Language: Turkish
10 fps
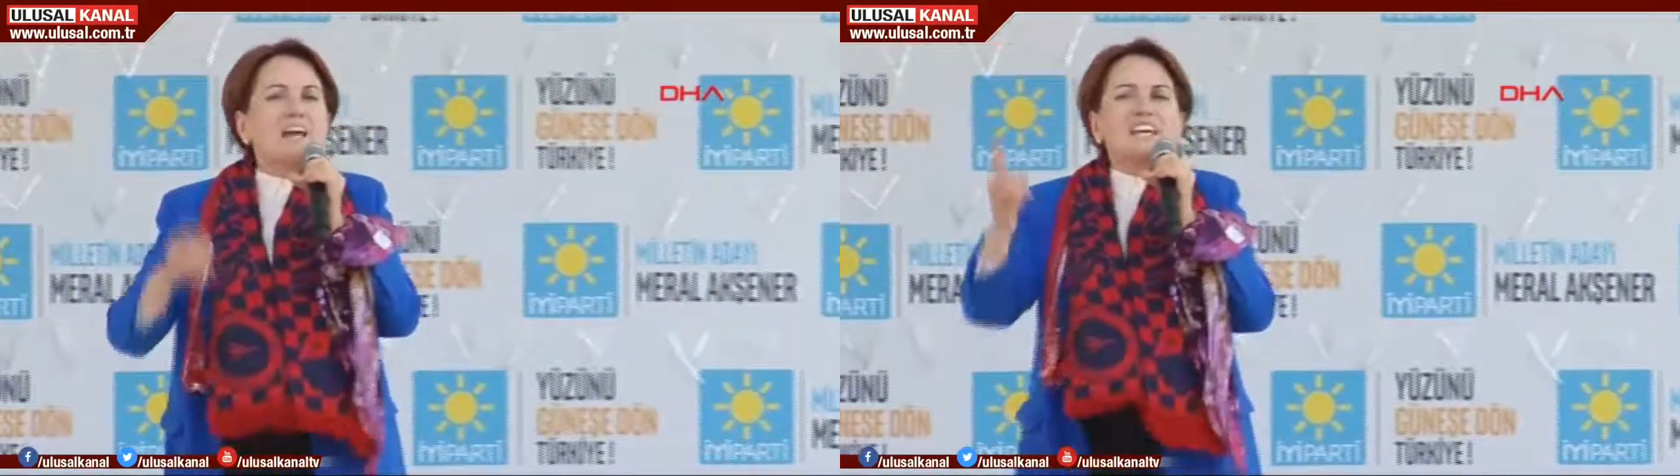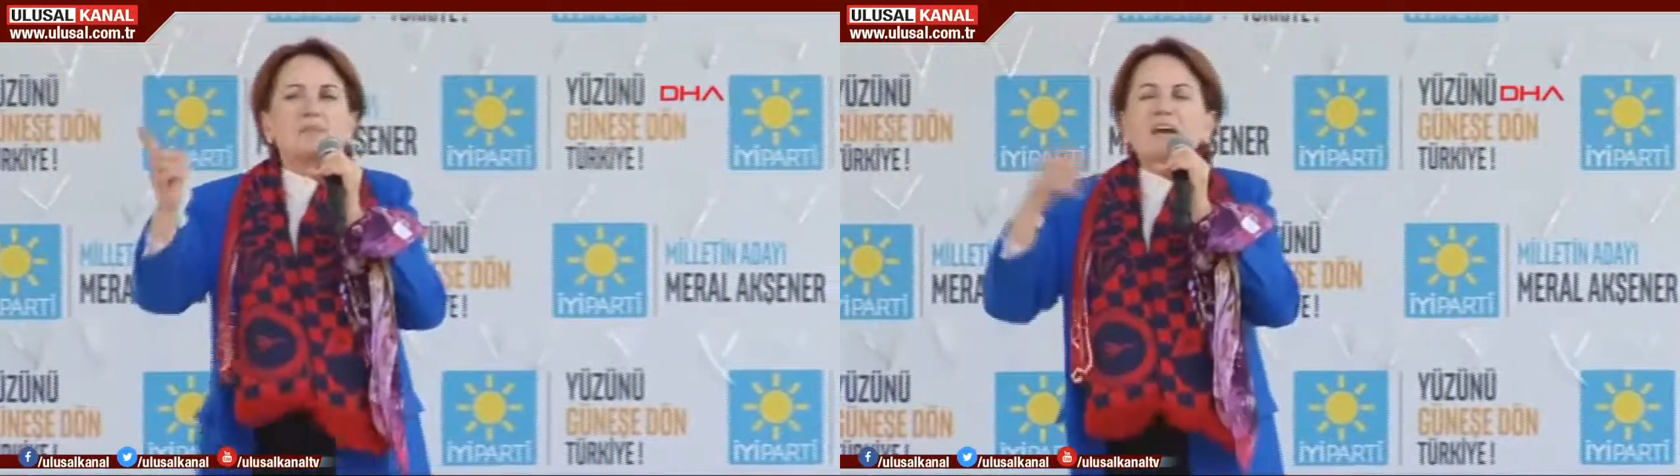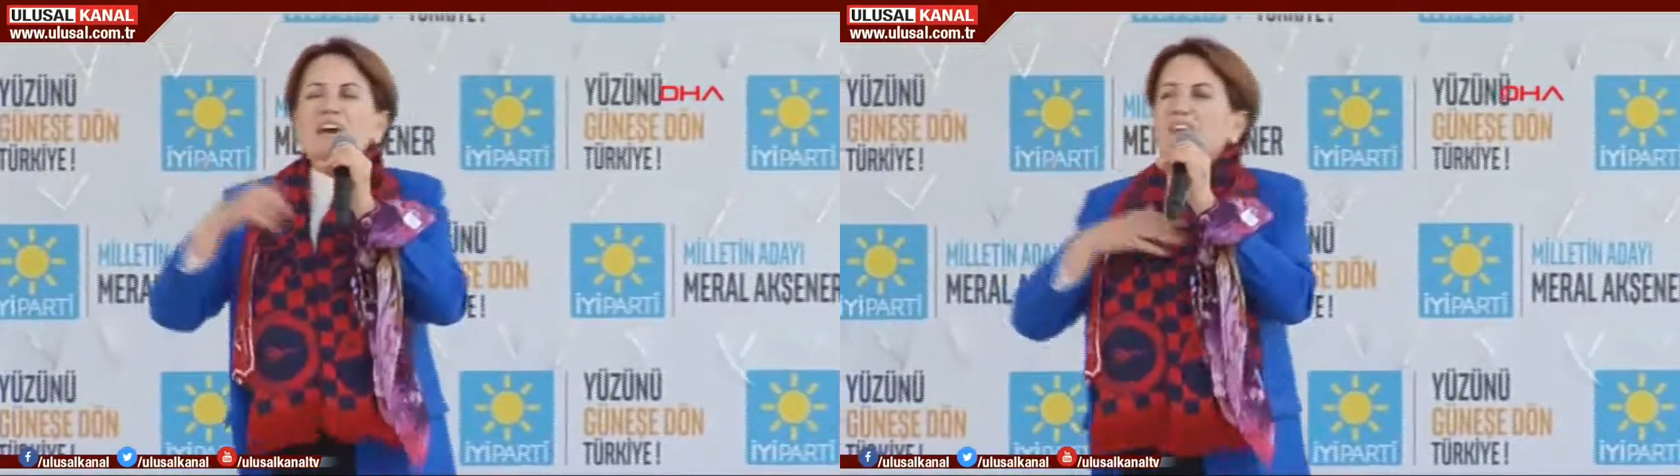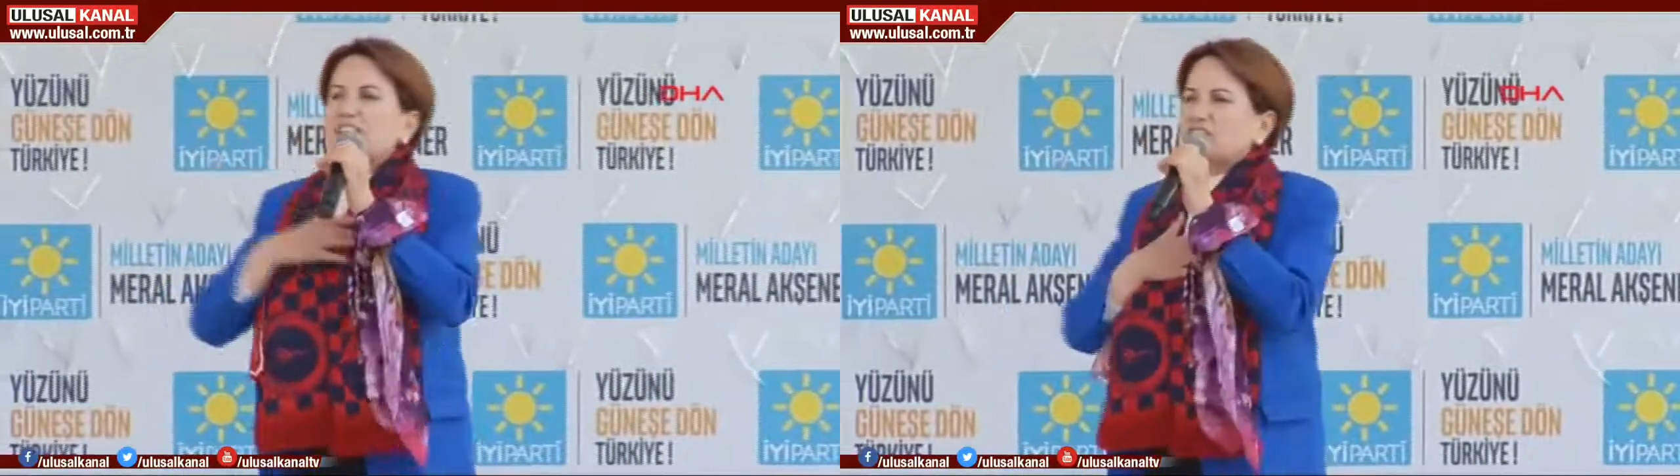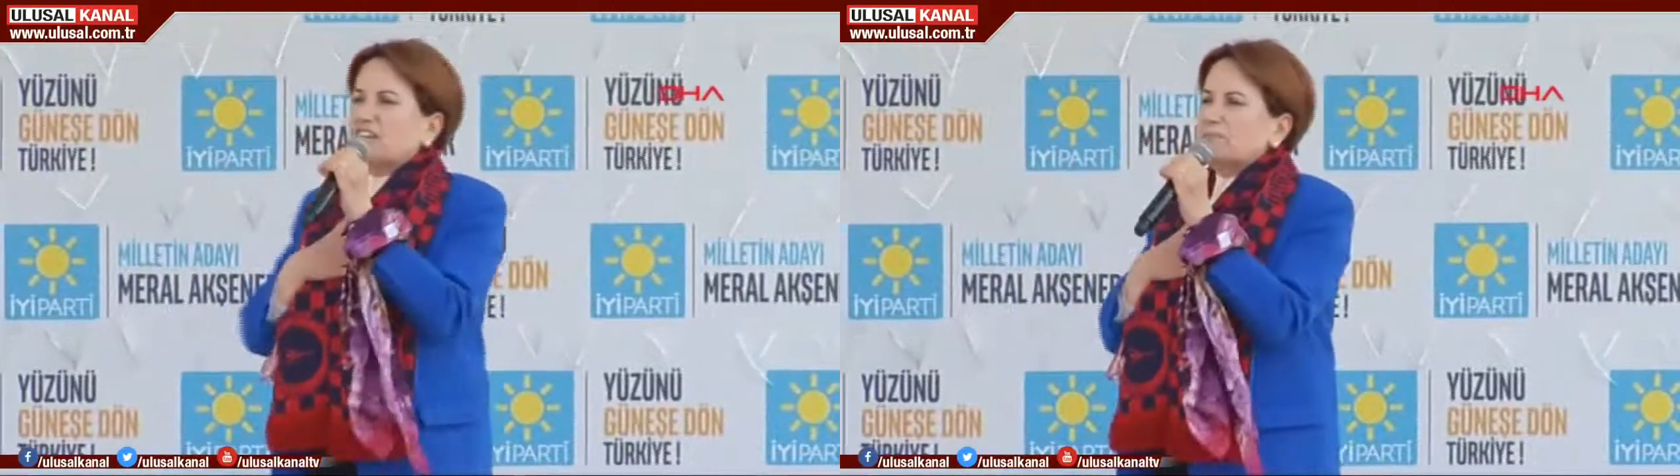
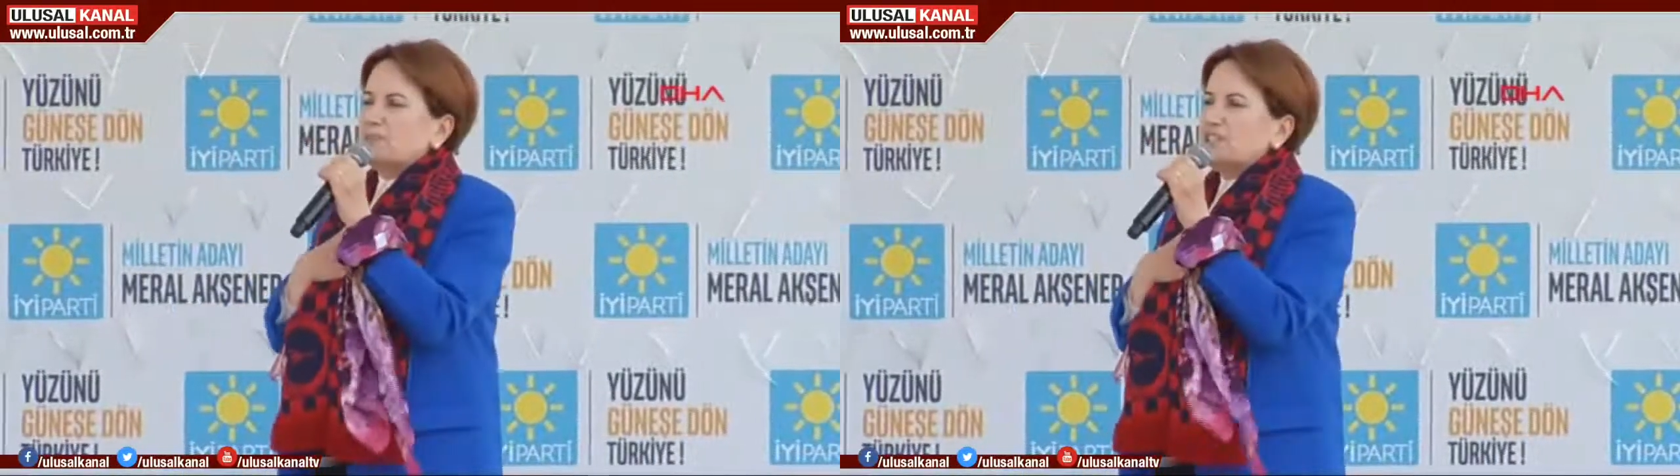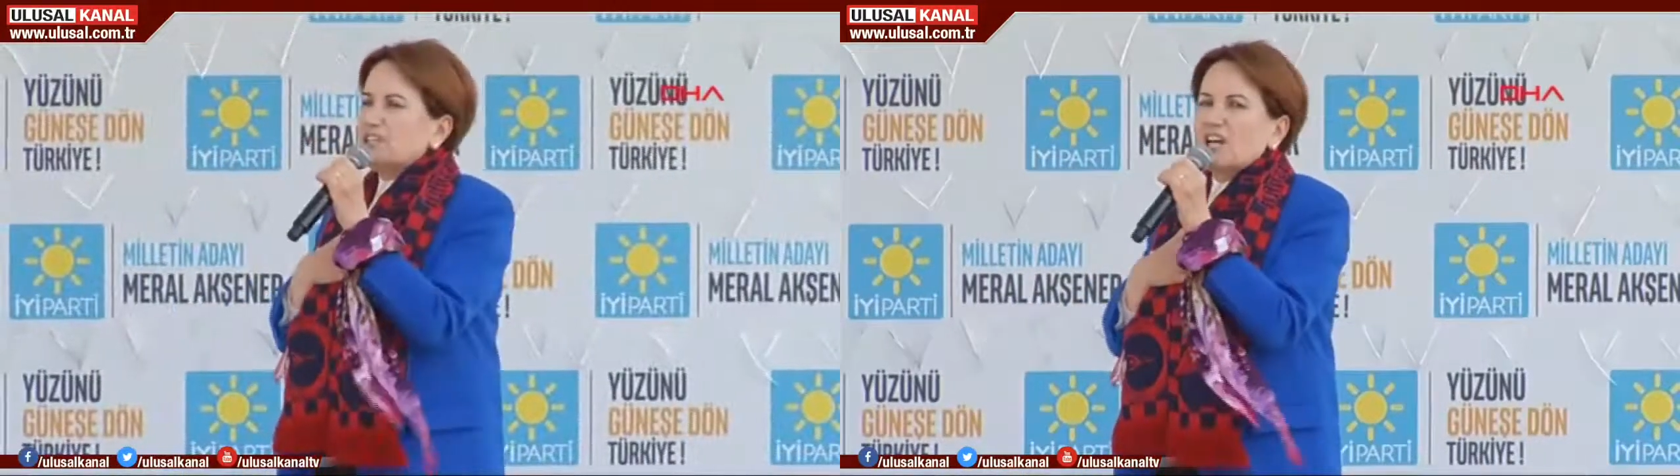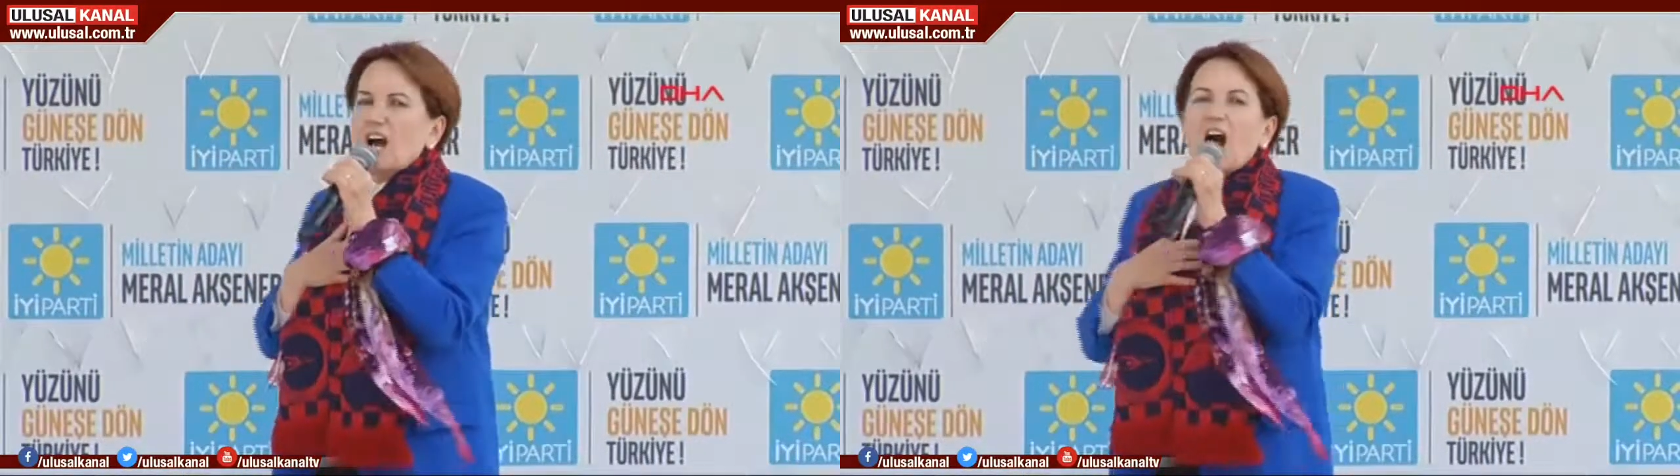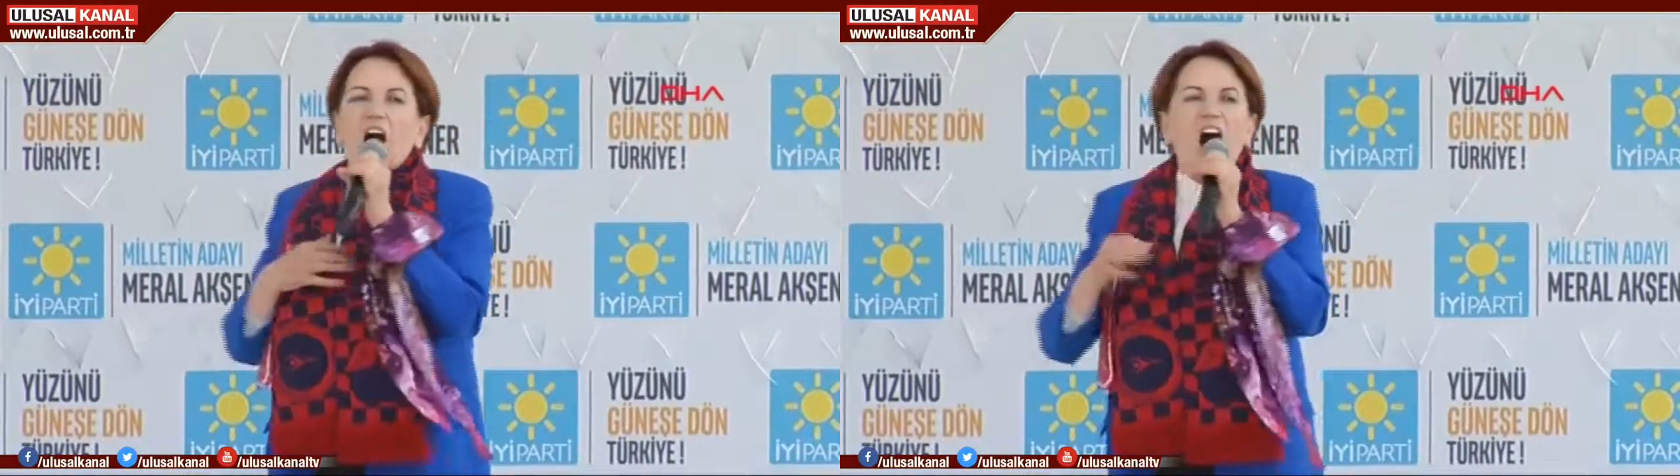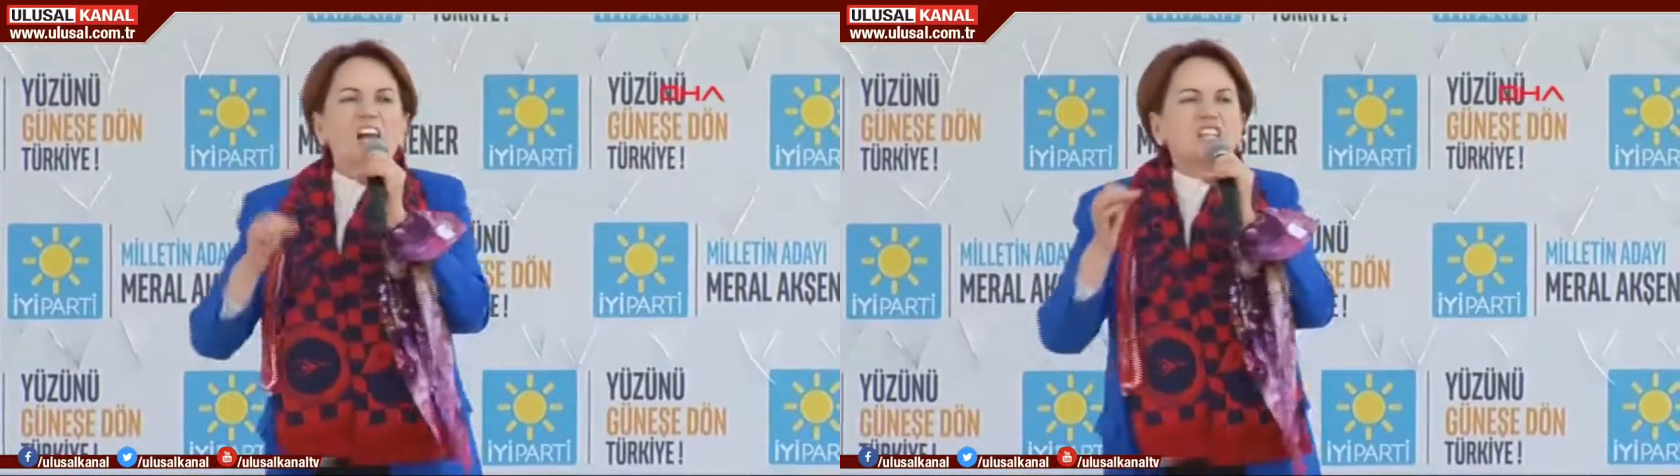düzenledikleri
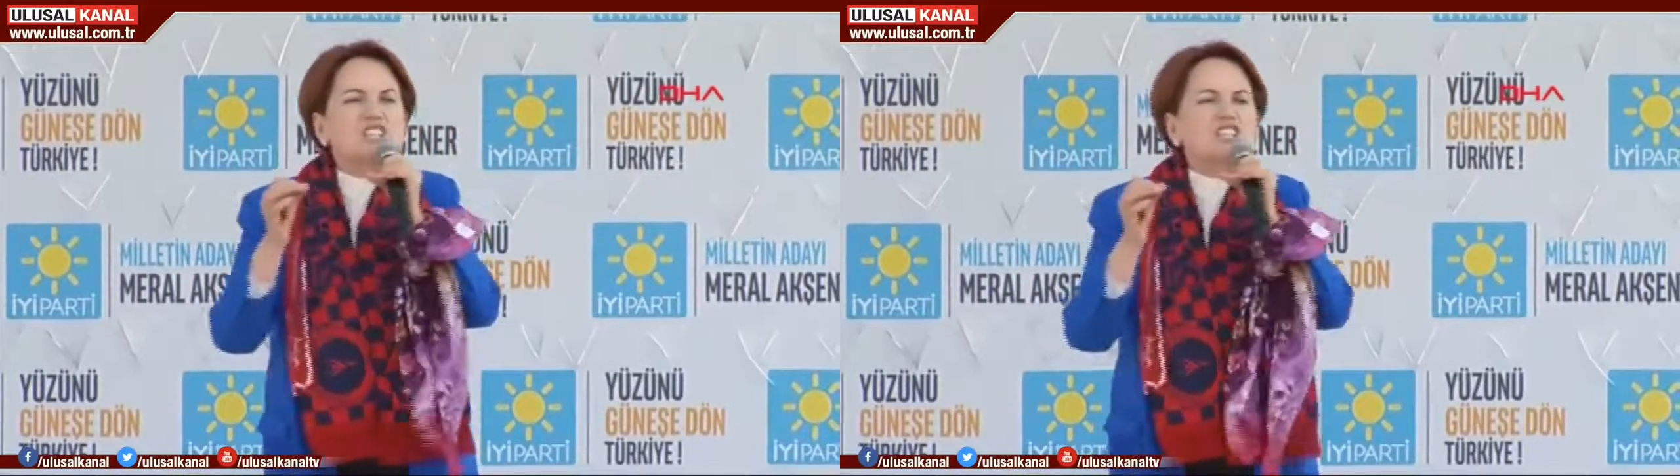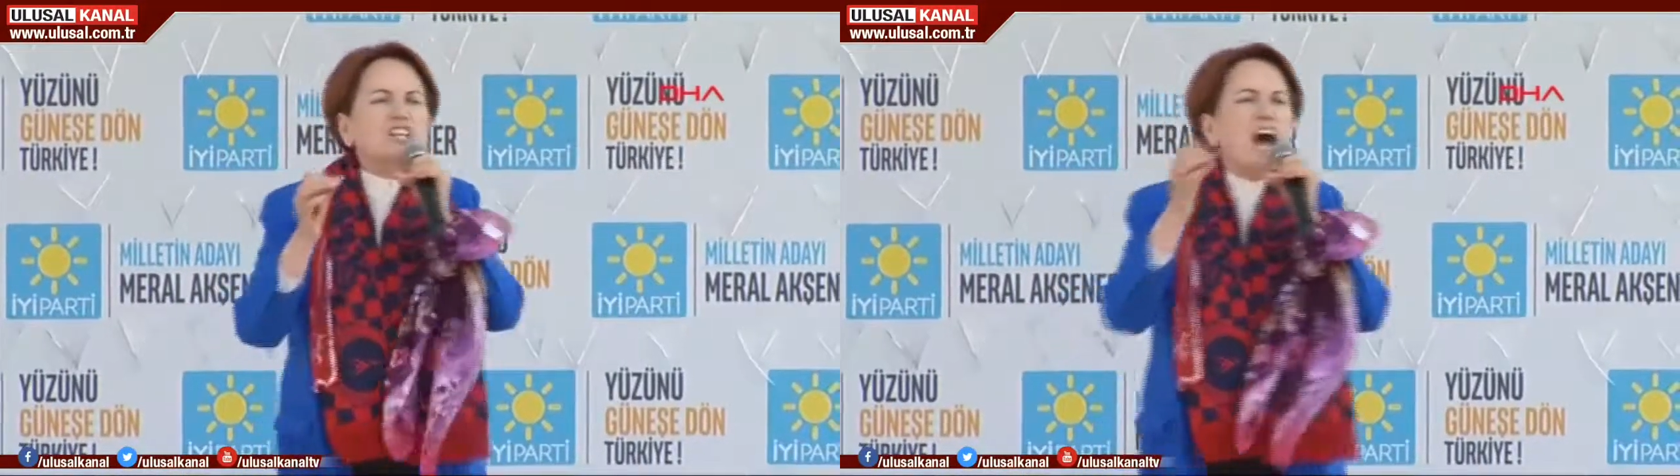mitinglerde tutuklu